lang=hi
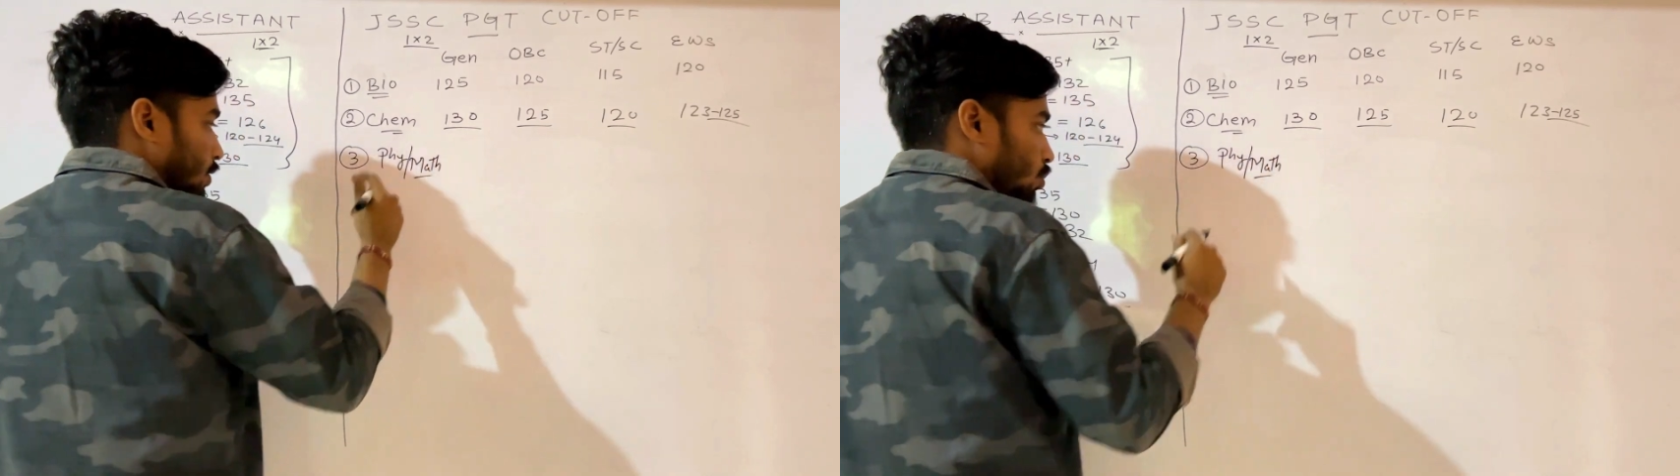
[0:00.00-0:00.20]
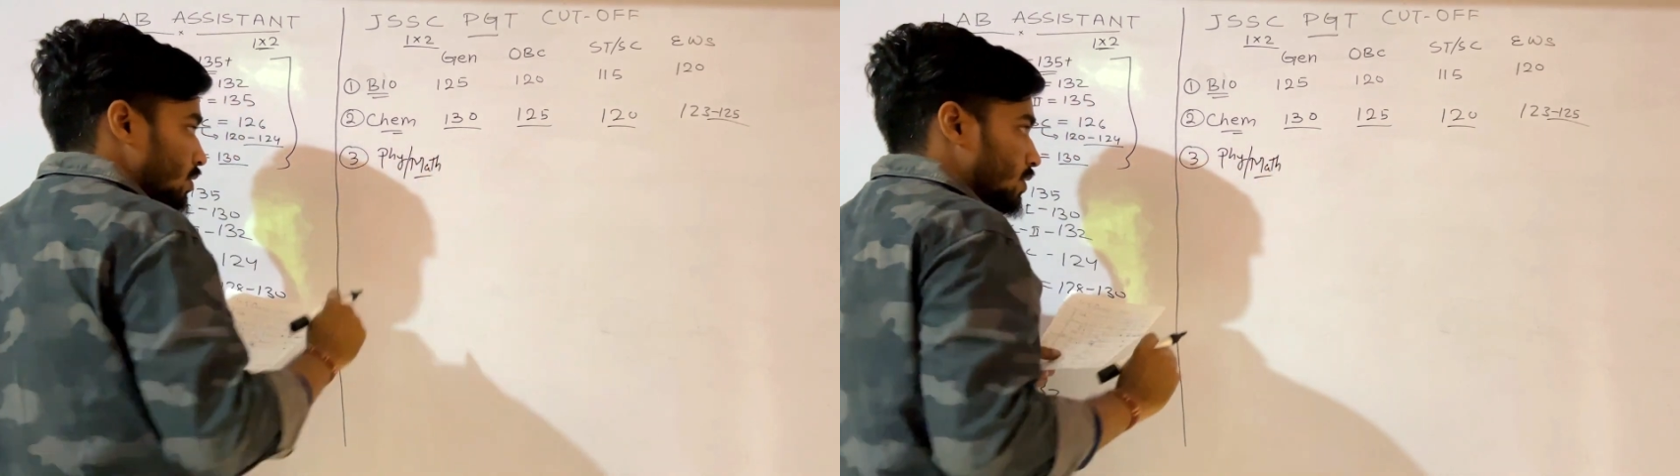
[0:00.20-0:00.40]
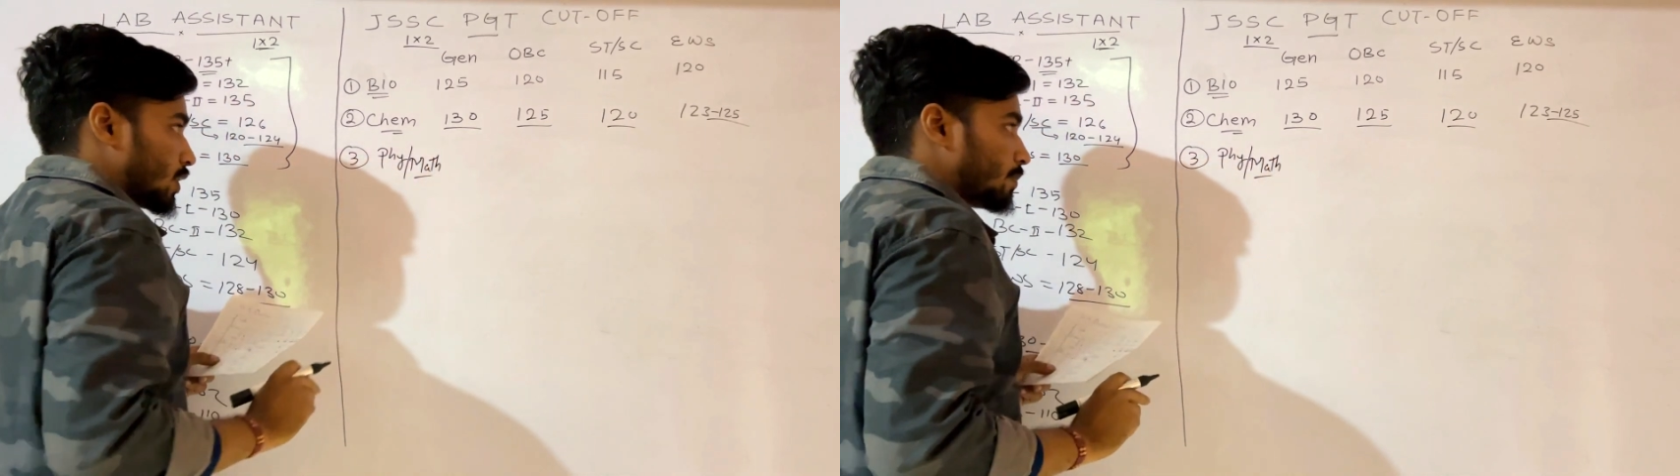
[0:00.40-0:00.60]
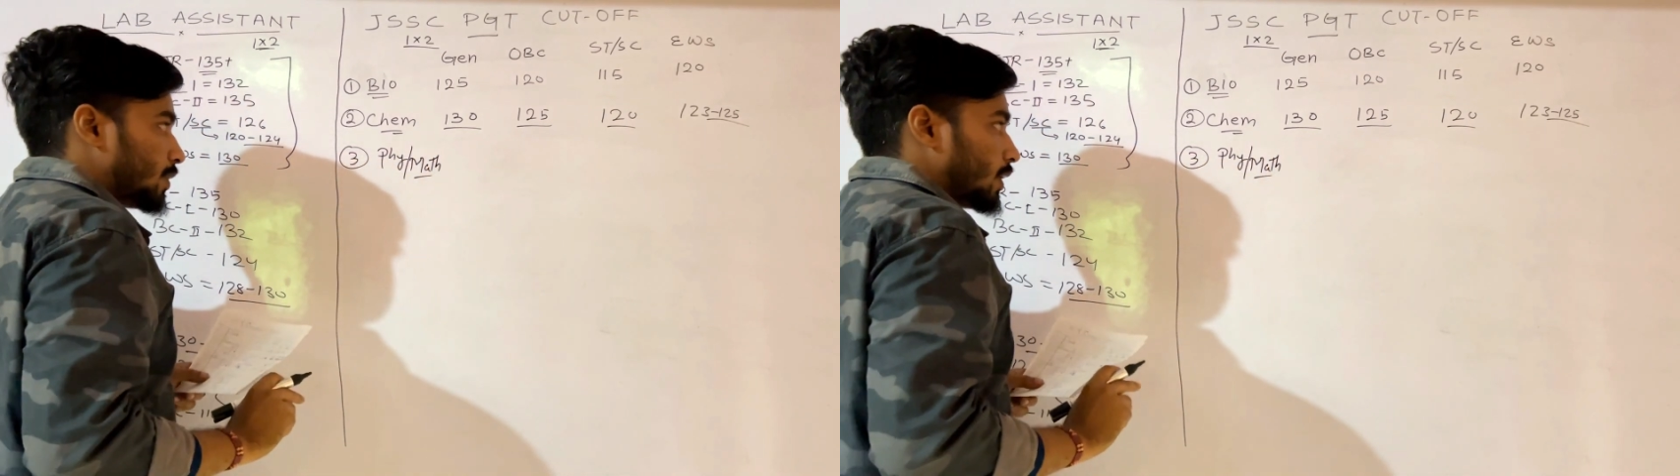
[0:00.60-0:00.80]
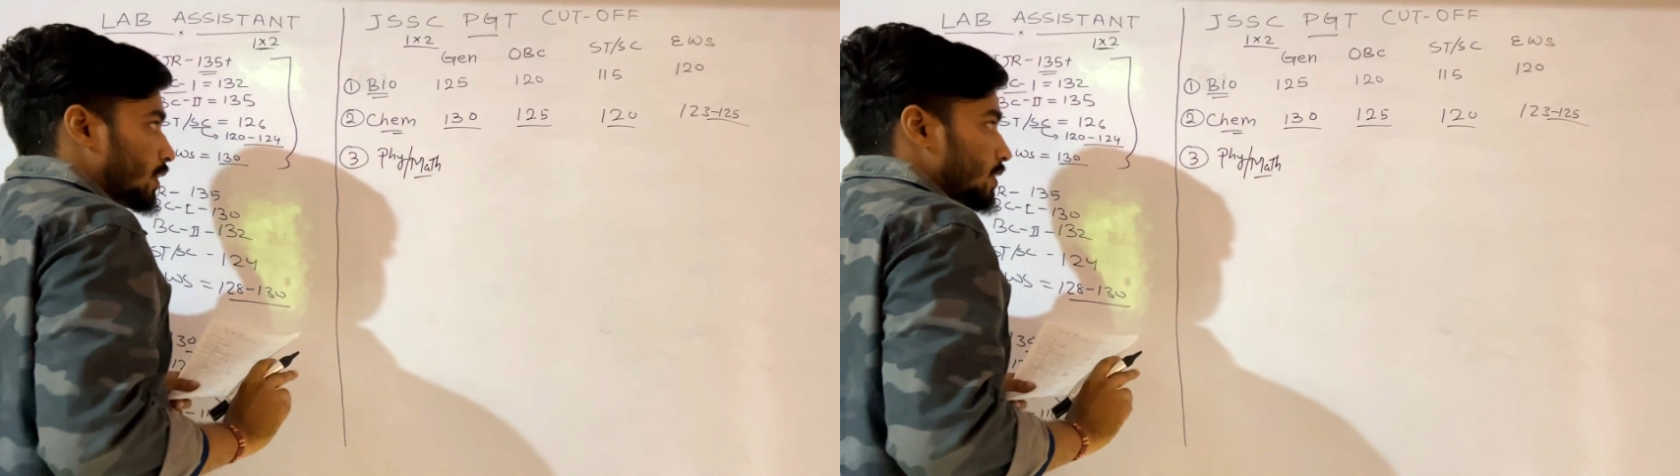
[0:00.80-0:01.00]
का थोड़ा सा टफ
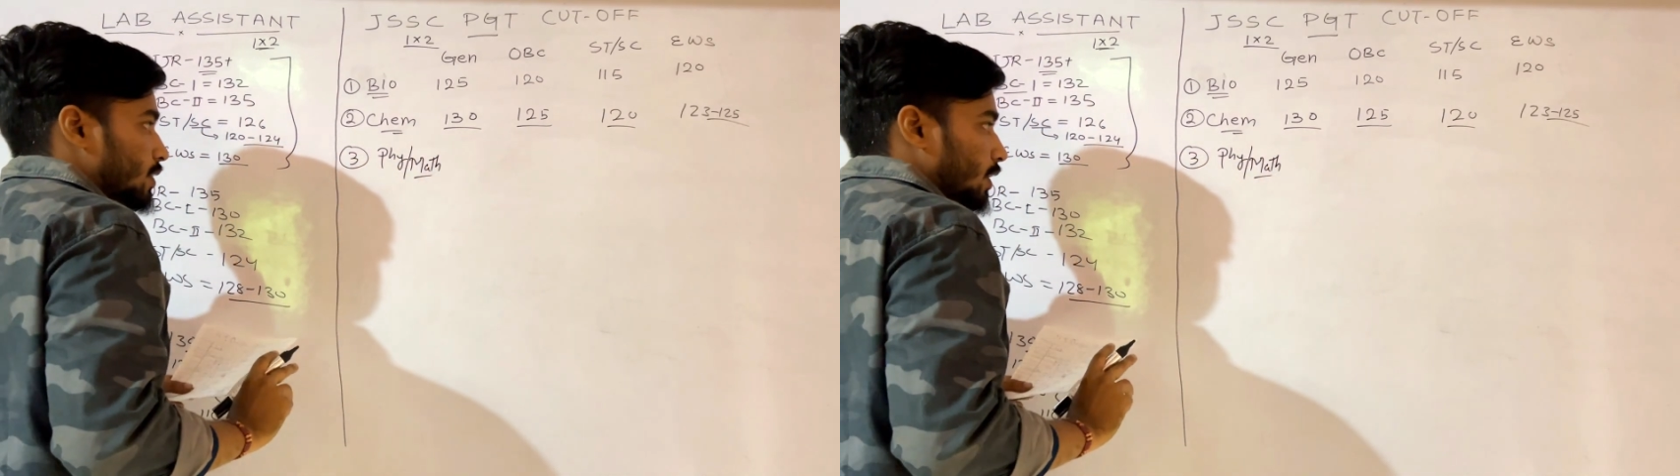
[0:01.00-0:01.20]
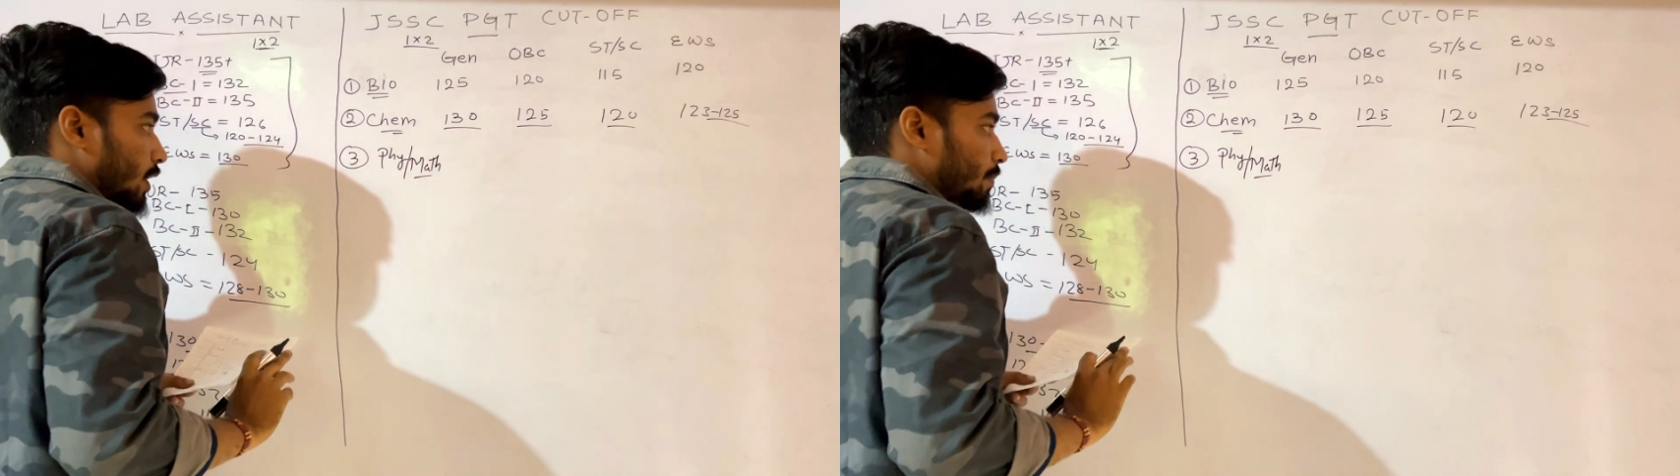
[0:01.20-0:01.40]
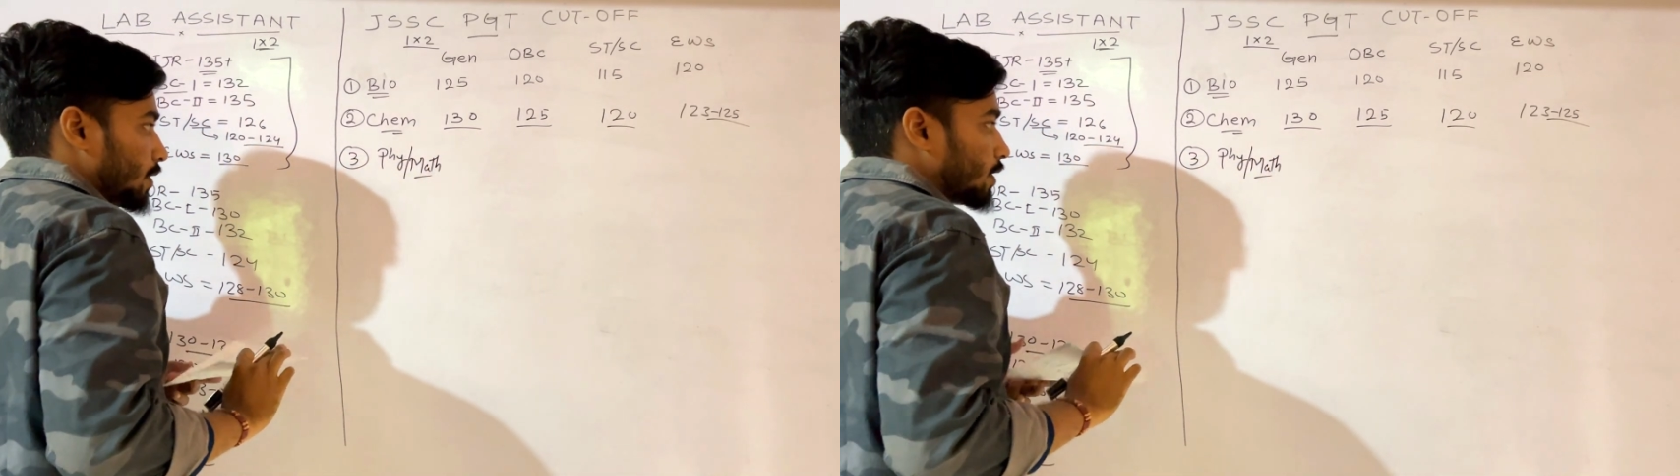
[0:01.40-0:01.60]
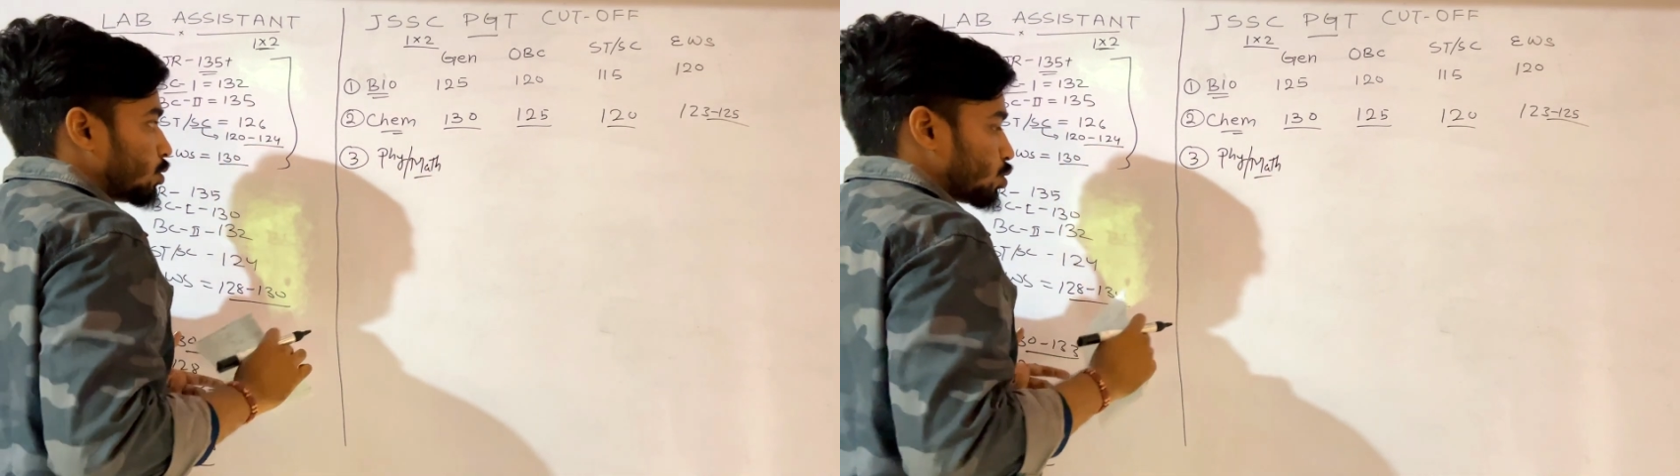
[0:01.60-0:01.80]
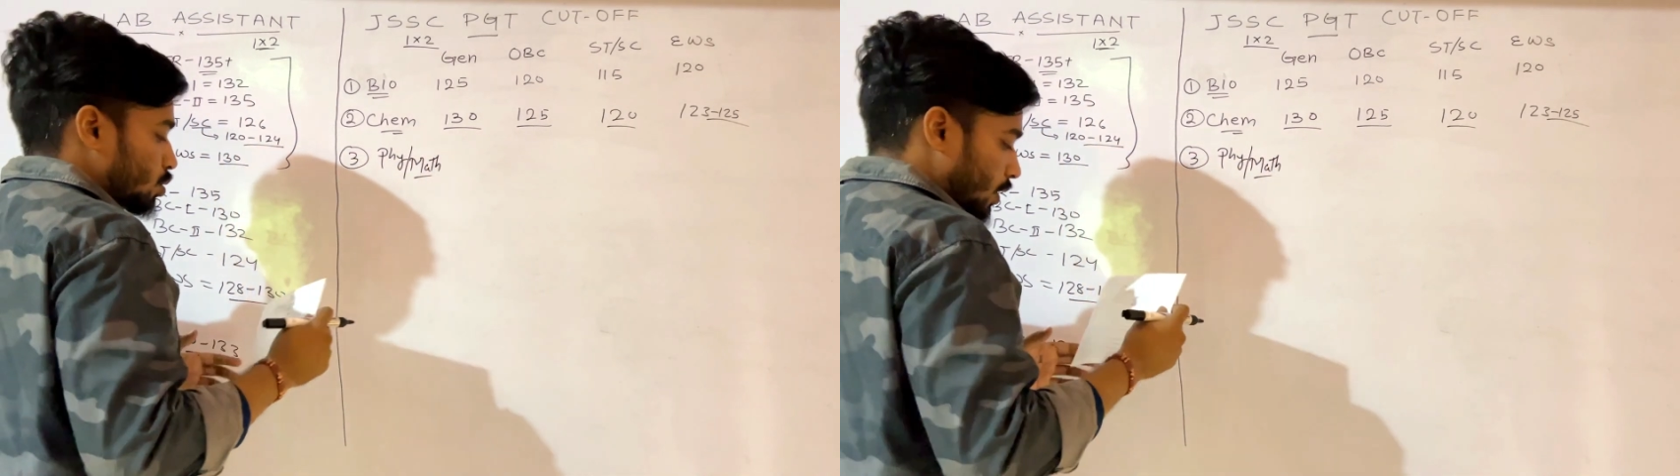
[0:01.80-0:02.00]
था इसीलिए यहाँ पे देखिए दोस्तों